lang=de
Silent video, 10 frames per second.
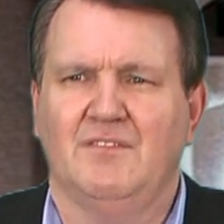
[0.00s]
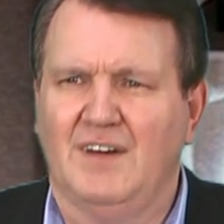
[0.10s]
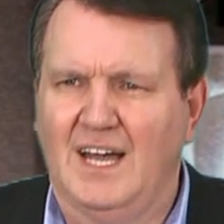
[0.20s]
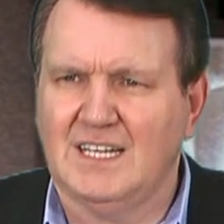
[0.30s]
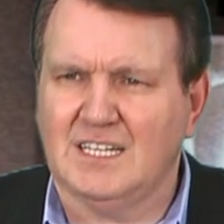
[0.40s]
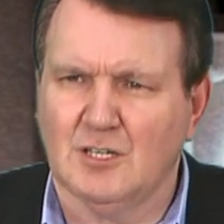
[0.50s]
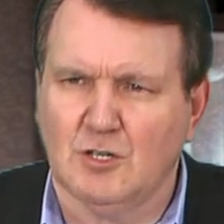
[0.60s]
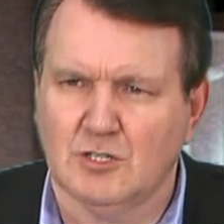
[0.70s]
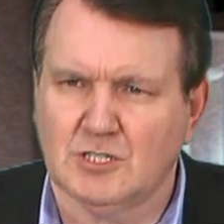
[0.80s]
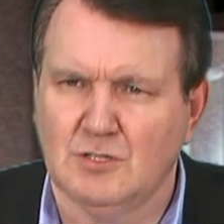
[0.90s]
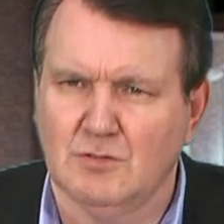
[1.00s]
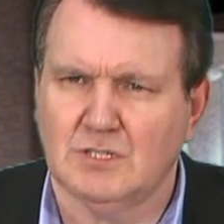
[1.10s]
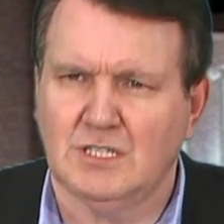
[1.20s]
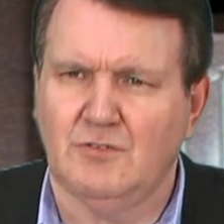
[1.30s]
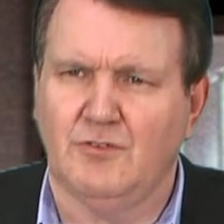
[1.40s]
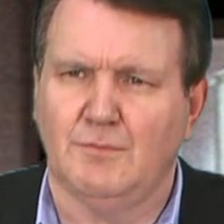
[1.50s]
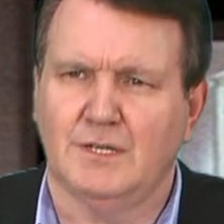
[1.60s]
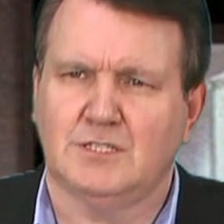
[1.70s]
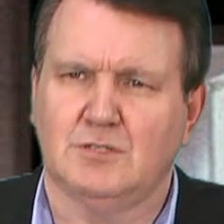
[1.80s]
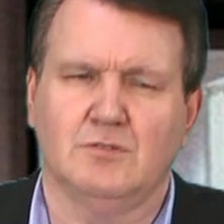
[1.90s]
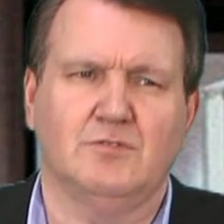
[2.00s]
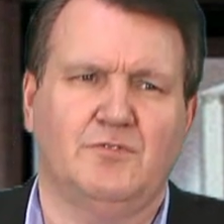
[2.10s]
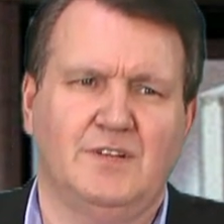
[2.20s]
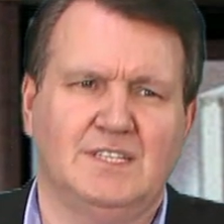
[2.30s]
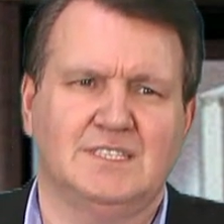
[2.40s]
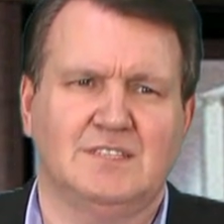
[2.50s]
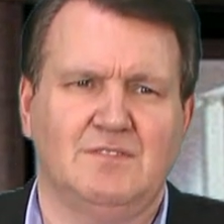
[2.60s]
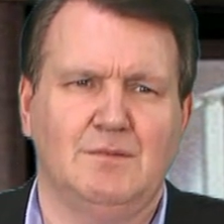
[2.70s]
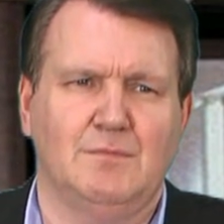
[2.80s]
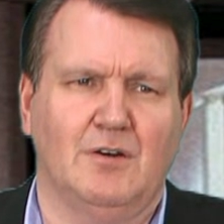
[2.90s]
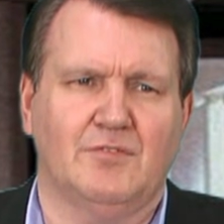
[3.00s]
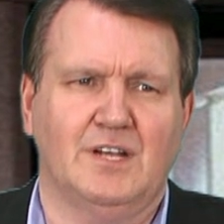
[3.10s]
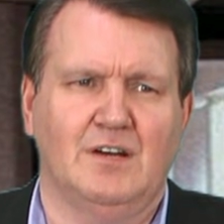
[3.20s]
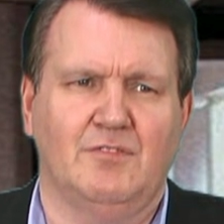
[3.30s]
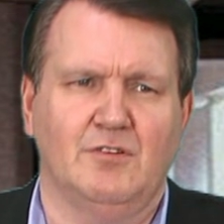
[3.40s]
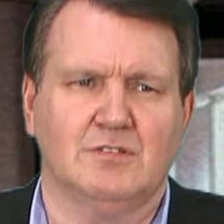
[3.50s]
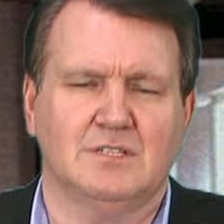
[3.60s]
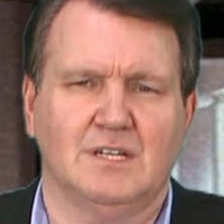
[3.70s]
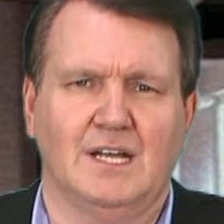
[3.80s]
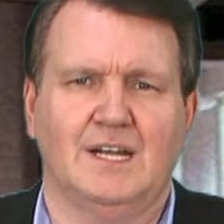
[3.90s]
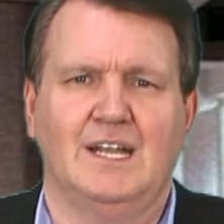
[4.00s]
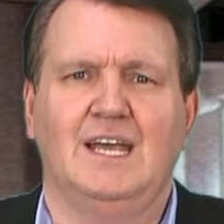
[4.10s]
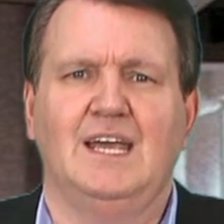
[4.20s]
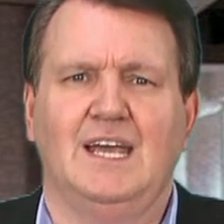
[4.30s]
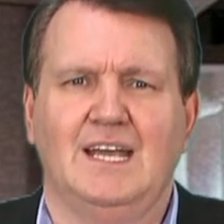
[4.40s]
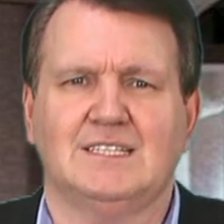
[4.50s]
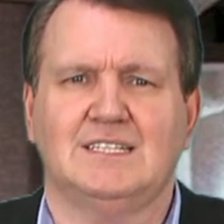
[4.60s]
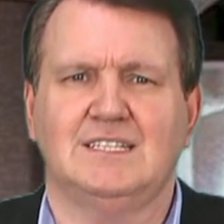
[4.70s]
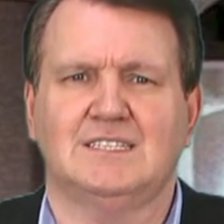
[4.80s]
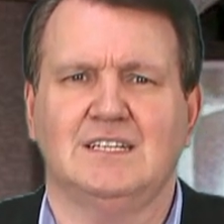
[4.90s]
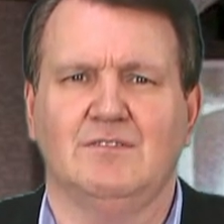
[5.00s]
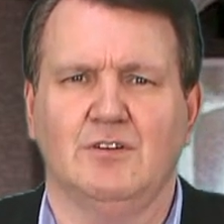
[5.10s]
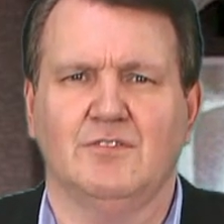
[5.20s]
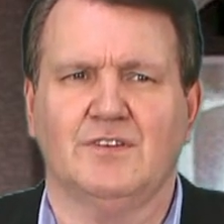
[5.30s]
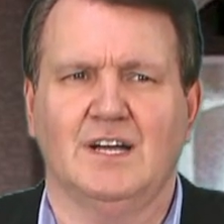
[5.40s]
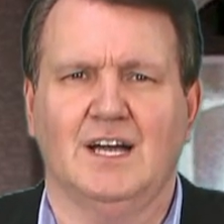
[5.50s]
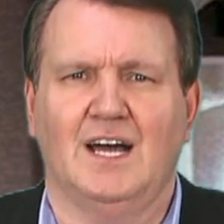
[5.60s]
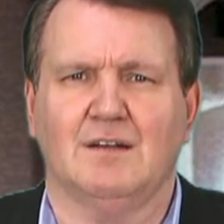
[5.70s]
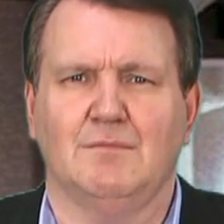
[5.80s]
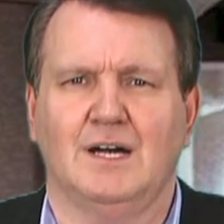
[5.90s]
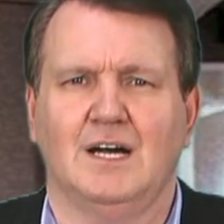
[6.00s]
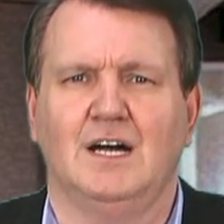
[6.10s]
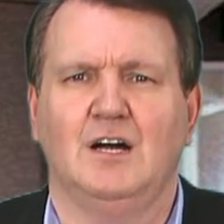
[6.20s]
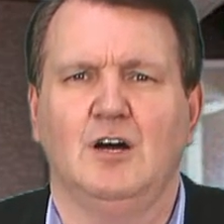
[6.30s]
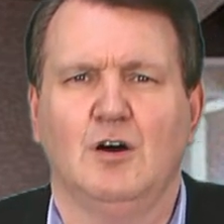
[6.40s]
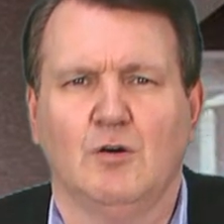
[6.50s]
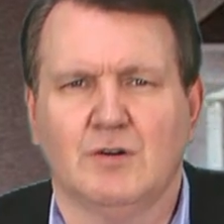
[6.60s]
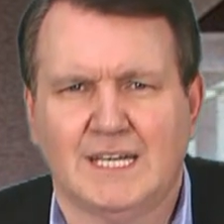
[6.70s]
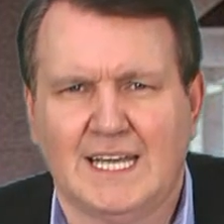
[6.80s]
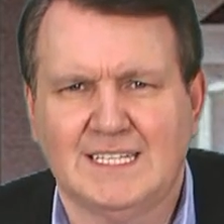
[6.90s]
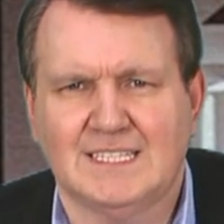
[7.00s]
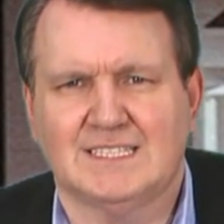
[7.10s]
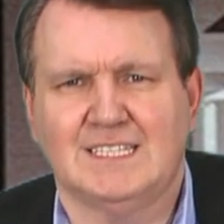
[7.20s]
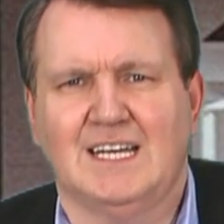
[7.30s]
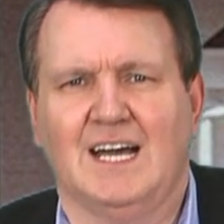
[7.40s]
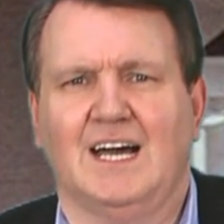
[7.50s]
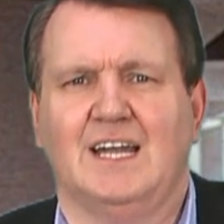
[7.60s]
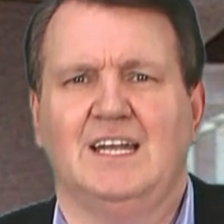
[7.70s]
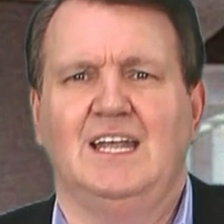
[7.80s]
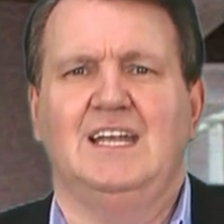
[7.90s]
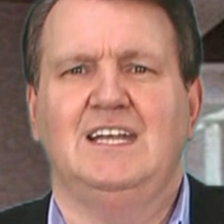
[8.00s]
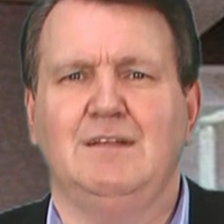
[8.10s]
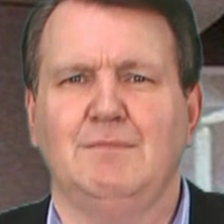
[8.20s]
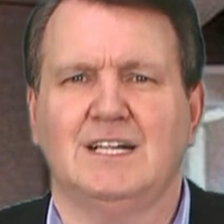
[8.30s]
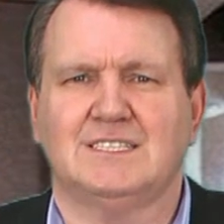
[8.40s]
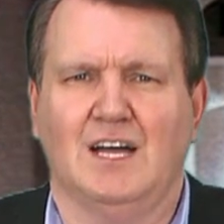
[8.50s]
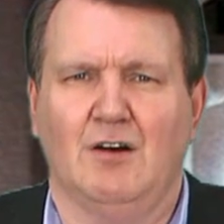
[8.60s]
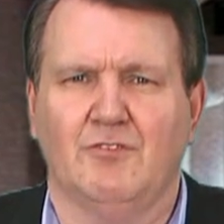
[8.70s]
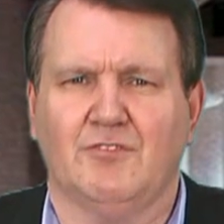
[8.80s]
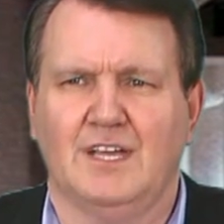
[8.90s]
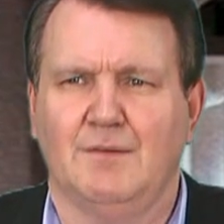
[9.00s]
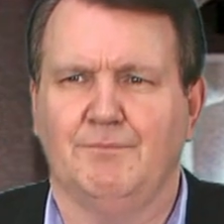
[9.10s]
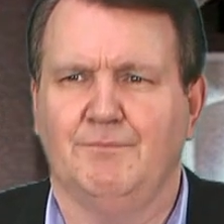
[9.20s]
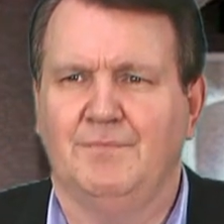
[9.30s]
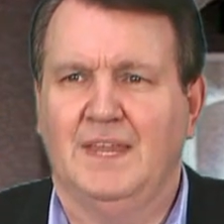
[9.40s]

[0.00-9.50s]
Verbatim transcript: Weitere kostenlose Informationen finden Sie wie immer auf der Erfolgsonline. Herzlichst Ihr Wolfgang Rademacher. Und denken Sie daran, niemals aufgeben.